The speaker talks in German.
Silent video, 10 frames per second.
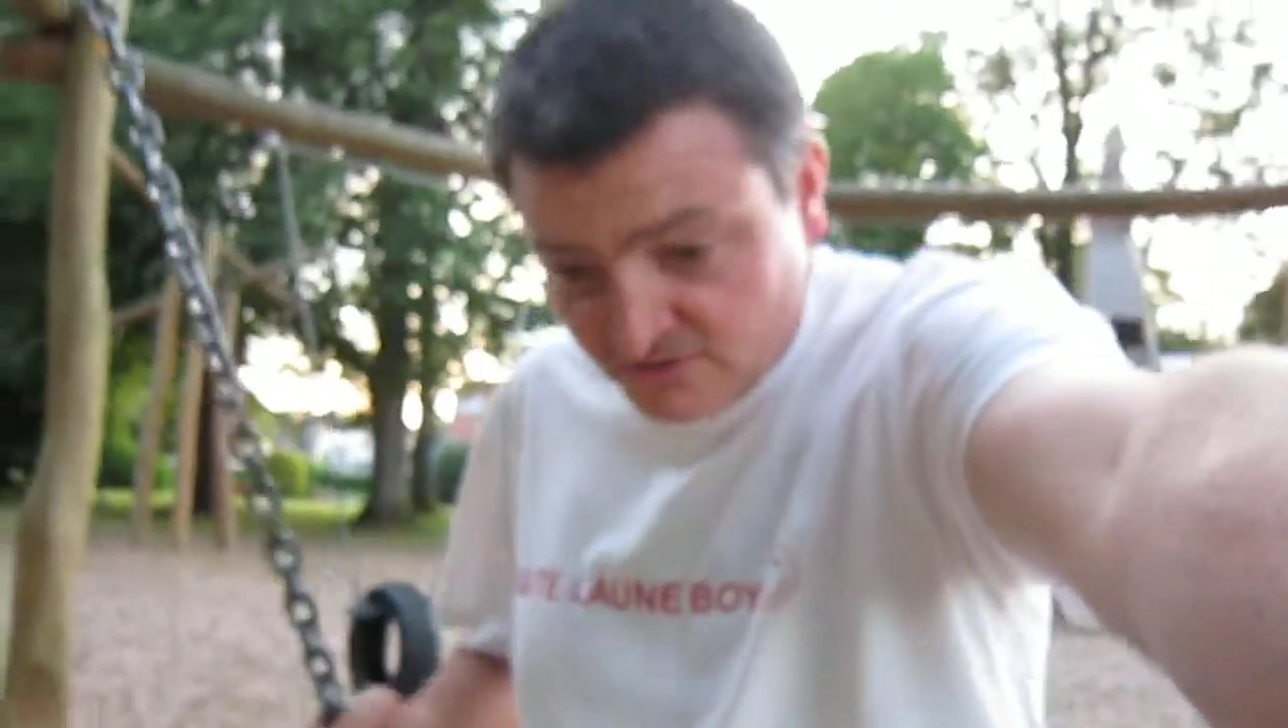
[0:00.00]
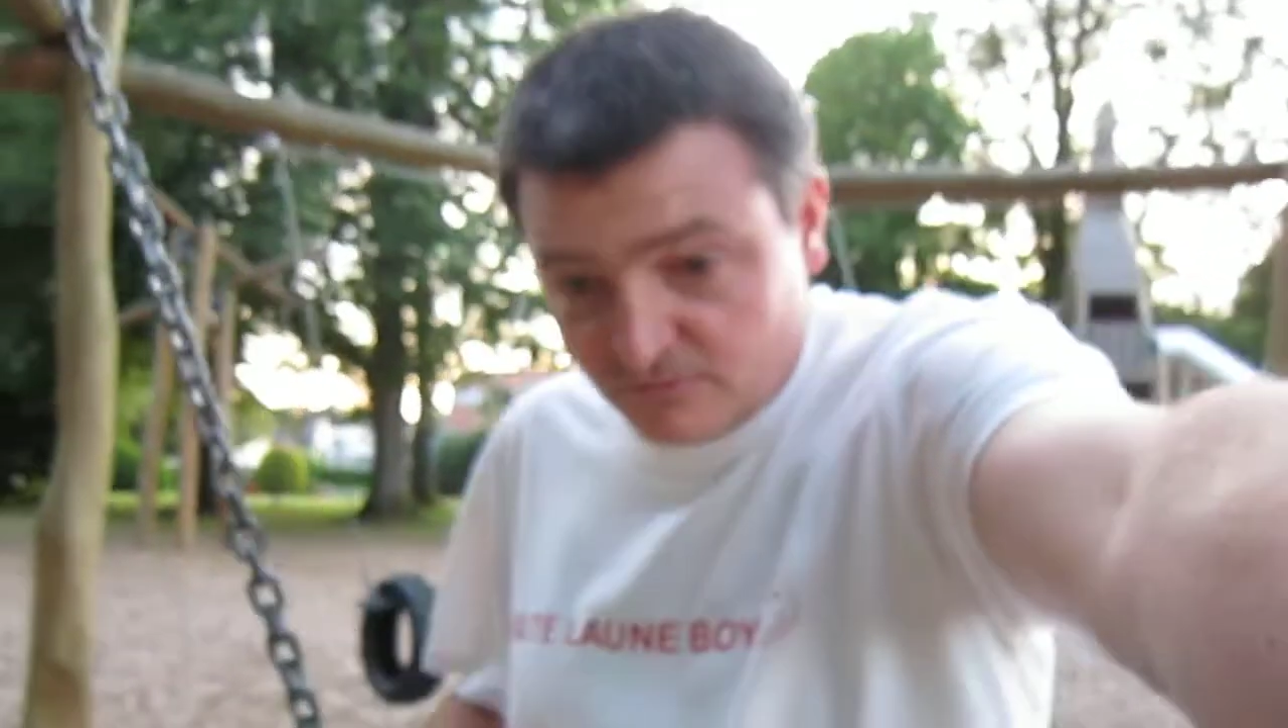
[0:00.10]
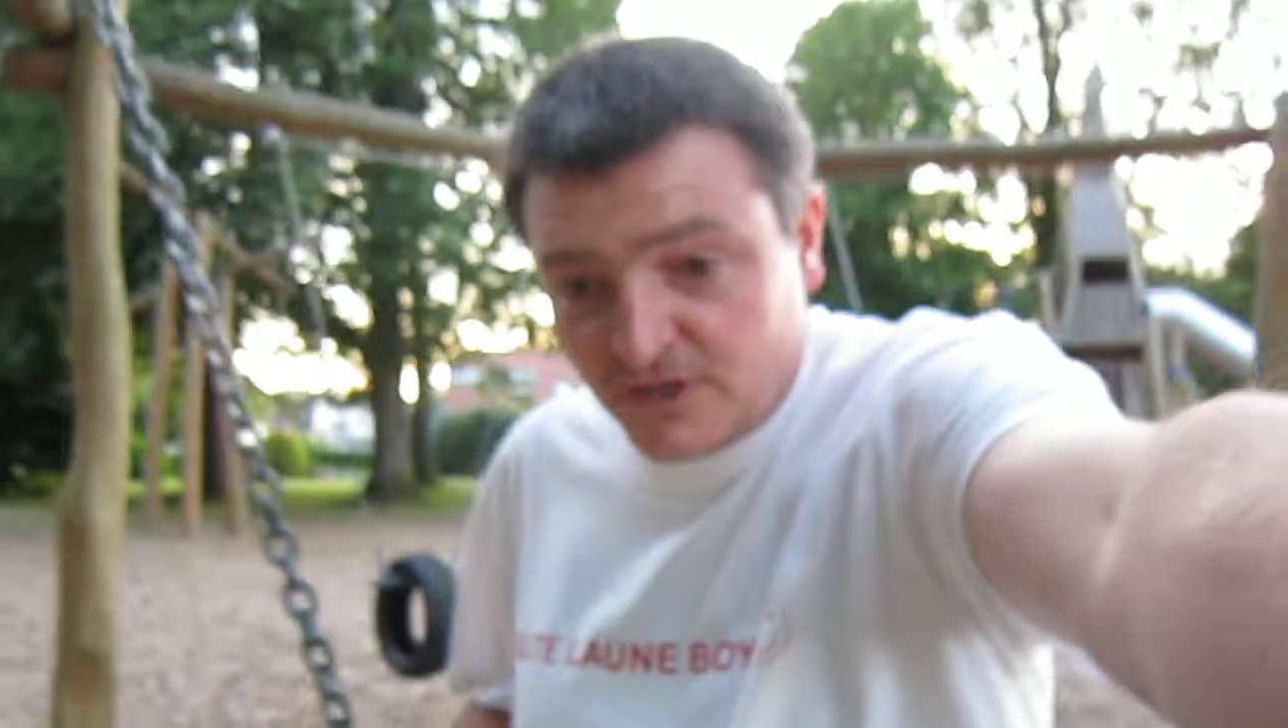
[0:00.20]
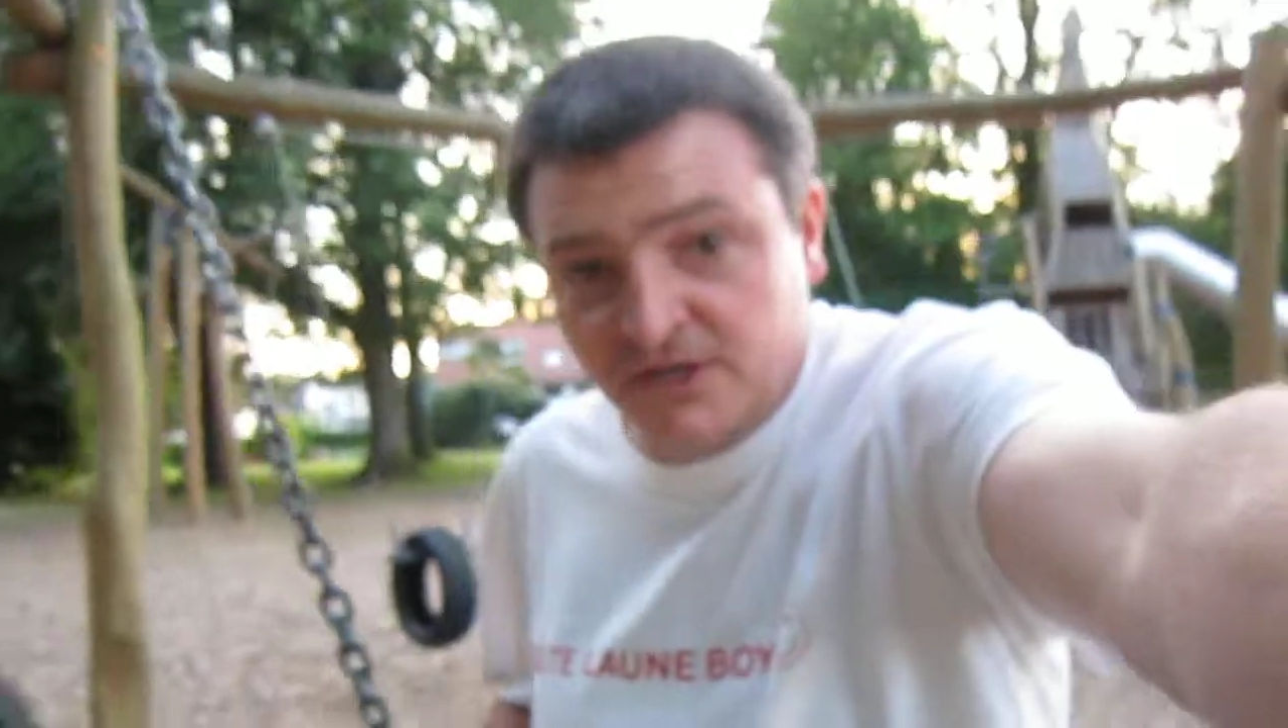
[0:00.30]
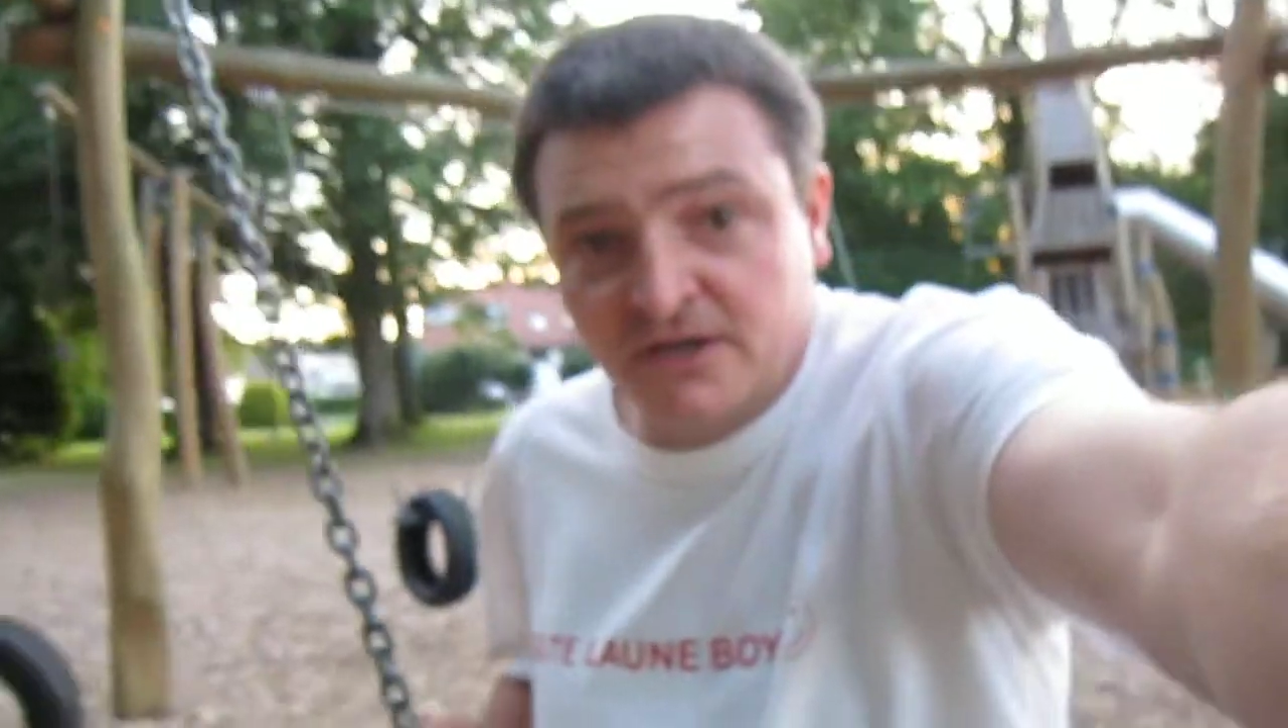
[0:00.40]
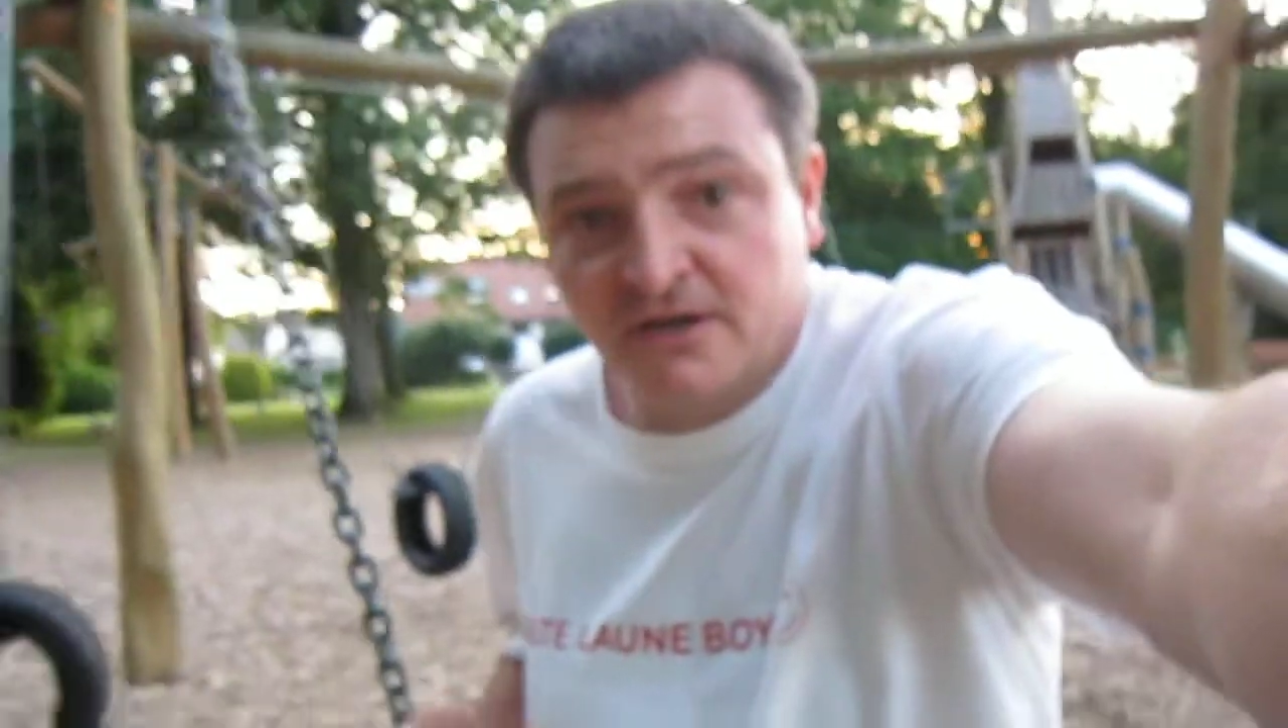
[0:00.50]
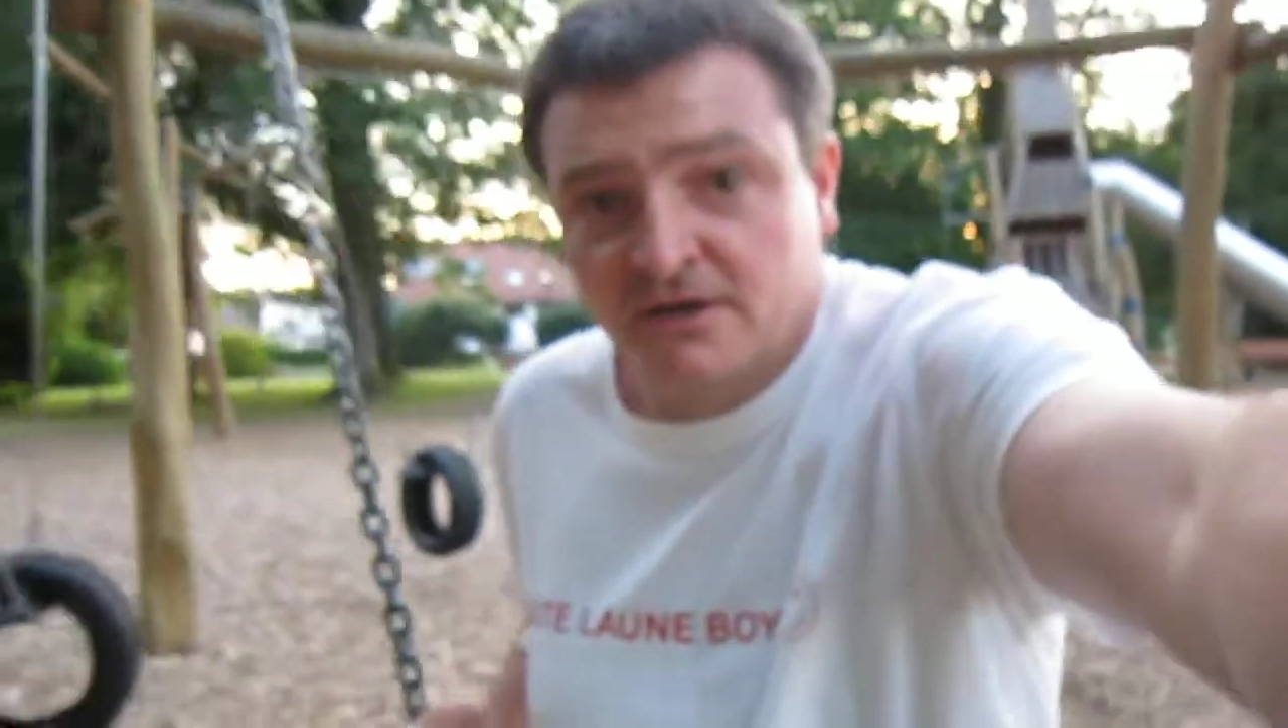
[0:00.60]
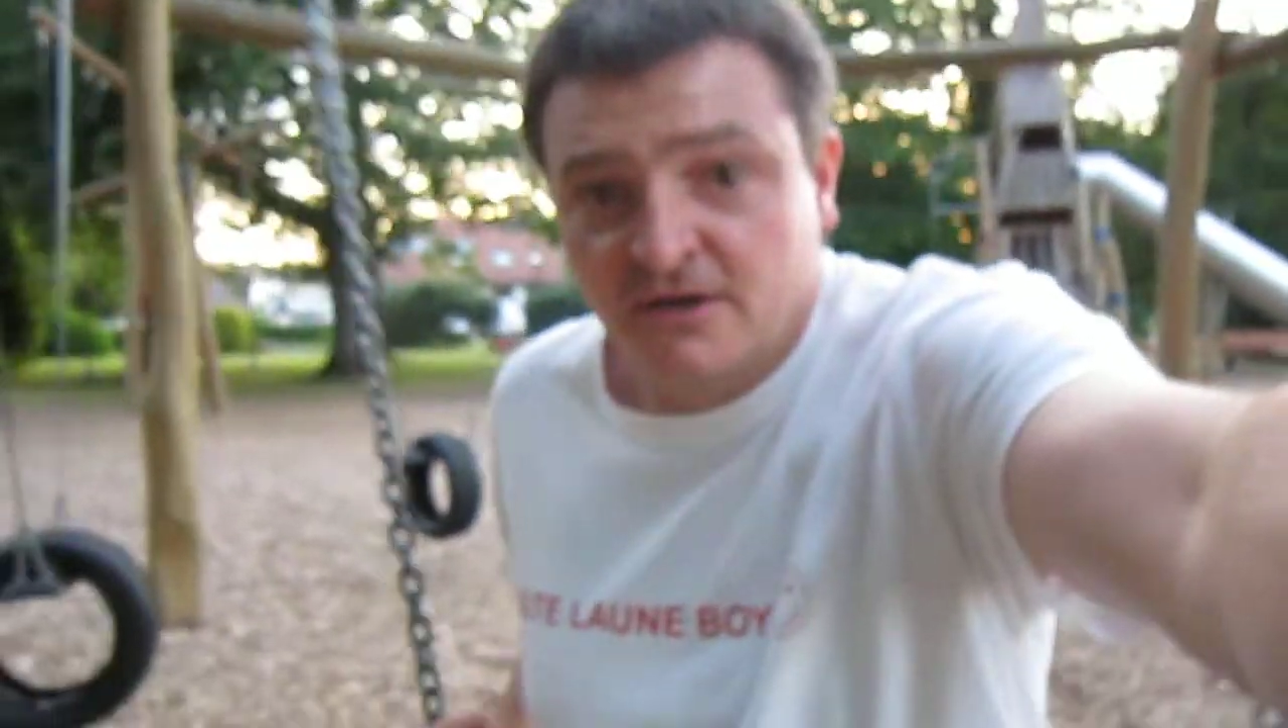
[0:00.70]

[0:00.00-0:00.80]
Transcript: meine